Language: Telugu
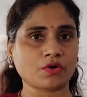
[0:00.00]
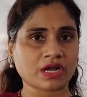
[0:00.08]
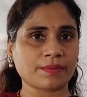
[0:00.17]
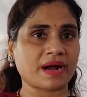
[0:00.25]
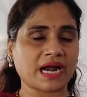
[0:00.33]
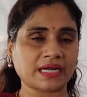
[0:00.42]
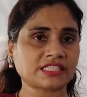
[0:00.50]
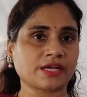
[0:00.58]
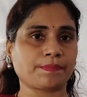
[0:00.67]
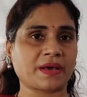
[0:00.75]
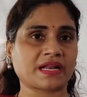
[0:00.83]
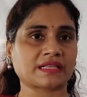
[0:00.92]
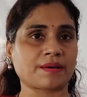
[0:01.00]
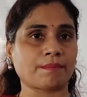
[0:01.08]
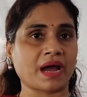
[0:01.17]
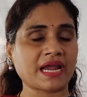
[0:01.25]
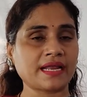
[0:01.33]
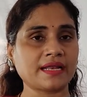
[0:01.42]
ఒక మాట చెప్పారు కదా
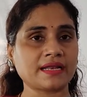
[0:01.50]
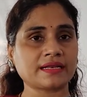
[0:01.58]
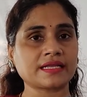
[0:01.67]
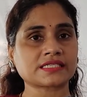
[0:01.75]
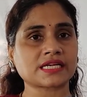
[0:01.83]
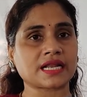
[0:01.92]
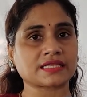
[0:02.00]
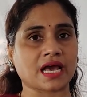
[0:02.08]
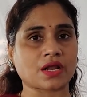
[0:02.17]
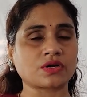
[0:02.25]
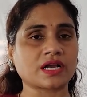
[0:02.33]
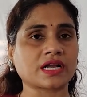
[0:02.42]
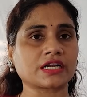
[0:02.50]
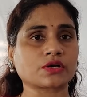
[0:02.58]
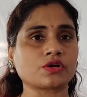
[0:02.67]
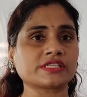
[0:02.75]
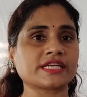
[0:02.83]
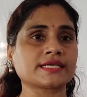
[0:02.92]
మహిళల్ని చాలా దారుణంగా
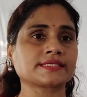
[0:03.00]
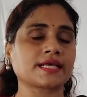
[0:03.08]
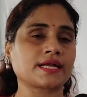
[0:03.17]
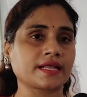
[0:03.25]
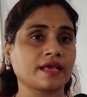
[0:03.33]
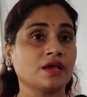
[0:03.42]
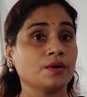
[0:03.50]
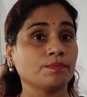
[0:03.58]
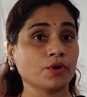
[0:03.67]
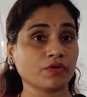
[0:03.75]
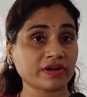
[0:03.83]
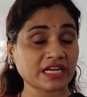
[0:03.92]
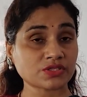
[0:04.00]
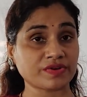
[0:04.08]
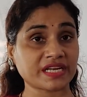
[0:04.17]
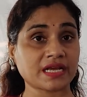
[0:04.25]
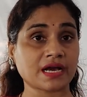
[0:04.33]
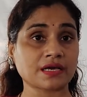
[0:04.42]
ట్రోల్ చేస్తున్నారని
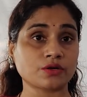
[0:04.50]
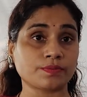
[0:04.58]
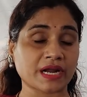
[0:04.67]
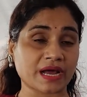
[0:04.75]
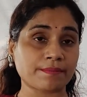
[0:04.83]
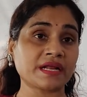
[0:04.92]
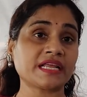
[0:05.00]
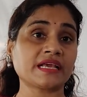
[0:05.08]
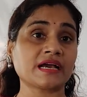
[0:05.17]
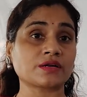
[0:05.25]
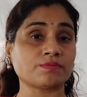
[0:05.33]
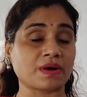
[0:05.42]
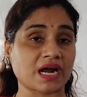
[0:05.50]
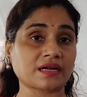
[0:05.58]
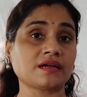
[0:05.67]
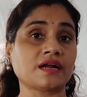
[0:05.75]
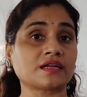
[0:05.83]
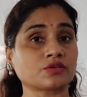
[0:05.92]
భువనేశ్వరి గారు బ్రాహ్మణి గారు
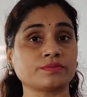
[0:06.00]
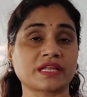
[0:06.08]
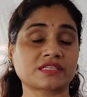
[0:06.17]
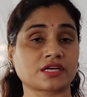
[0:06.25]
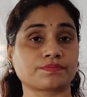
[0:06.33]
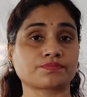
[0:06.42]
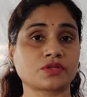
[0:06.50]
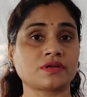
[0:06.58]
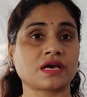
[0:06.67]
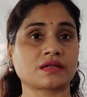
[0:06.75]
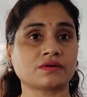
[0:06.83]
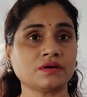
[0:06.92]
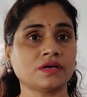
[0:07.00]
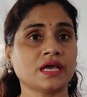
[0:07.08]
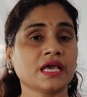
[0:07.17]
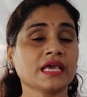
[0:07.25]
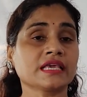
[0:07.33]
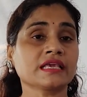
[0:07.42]
మాట్లాడుతూ మీరు చెప్తున్నారు
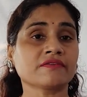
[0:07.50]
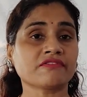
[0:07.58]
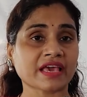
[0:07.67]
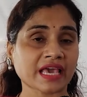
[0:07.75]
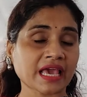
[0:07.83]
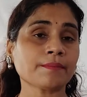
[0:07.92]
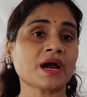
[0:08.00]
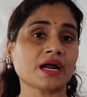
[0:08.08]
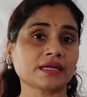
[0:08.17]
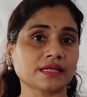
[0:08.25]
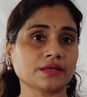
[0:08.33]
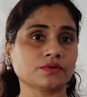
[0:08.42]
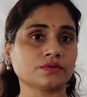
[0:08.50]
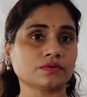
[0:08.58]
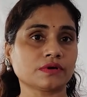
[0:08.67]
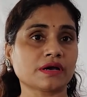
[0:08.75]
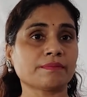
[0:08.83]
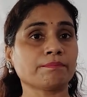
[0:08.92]
ఇవే మాటలు
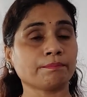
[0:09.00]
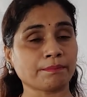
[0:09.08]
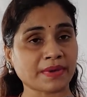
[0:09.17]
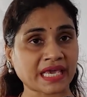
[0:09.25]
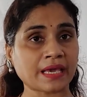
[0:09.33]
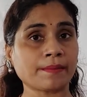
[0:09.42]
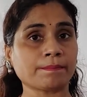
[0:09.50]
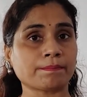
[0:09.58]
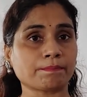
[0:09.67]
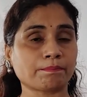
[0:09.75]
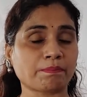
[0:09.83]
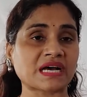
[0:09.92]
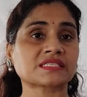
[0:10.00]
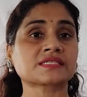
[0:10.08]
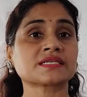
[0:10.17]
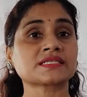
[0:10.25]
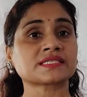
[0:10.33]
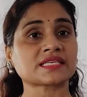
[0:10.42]
మీ
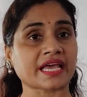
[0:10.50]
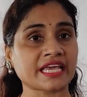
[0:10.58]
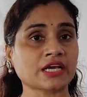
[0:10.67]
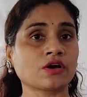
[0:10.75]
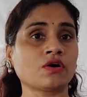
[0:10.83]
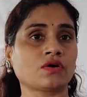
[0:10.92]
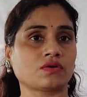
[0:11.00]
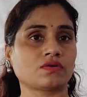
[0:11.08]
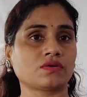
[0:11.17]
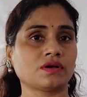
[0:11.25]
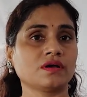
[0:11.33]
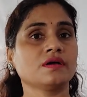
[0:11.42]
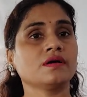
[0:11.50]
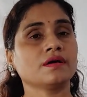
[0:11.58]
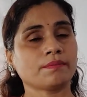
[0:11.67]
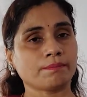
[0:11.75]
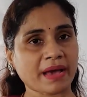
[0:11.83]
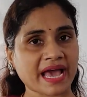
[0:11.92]
పచ్చ సైకో
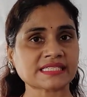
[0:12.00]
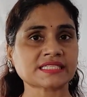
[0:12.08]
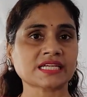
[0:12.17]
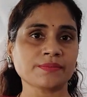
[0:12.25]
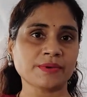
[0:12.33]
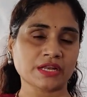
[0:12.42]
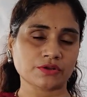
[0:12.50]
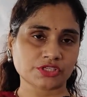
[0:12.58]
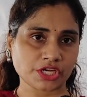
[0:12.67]
బ్యాచ్కి మీరు